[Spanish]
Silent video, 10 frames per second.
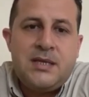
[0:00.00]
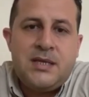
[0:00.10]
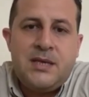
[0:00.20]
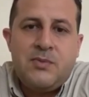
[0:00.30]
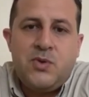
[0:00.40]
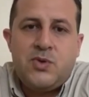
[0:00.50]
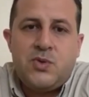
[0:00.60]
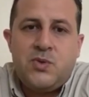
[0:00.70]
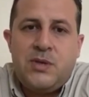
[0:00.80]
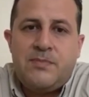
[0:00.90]
Tenemos
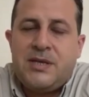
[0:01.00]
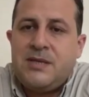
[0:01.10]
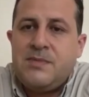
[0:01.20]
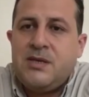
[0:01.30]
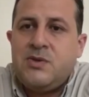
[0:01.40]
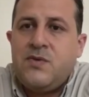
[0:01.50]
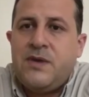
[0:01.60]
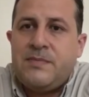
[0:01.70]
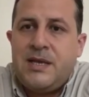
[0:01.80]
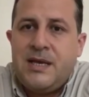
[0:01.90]
un emprendimiento
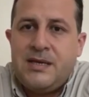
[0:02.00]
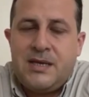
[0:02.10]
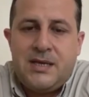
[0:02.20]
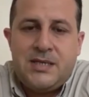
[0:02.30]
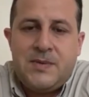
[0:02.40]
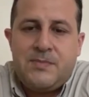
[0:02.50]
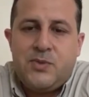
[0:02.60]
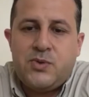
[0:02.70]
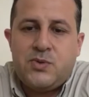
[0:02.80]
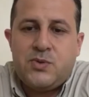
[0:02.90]
familiar que ya lleva por
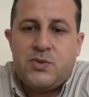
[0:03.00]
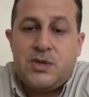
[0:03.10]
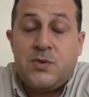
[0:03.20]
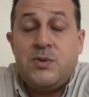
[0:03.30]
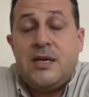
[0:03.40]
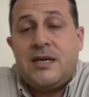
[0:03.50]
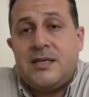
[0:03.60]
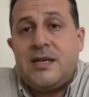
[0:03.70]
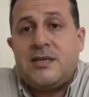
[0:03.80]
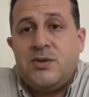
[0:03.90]
su segunda
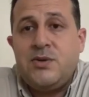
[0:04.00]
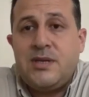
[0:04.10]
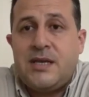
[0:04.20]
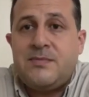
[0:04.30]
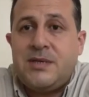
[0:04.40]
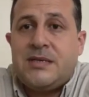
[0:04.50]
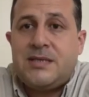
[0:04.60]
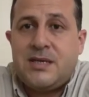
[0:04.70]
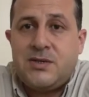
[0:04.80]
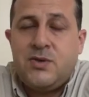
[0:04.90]
generación de
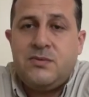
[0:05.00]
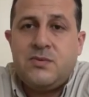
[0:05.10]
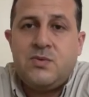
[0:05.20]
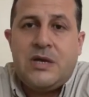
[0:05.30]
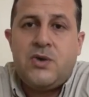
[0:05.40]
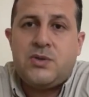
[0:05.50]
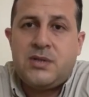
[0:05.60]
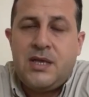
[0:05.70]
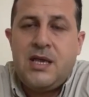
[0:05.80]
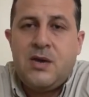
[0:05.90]
administración, una
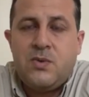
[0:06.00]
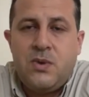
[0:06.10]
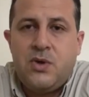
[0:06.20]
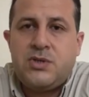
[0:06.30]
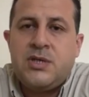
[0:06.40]
hostería, un lodge,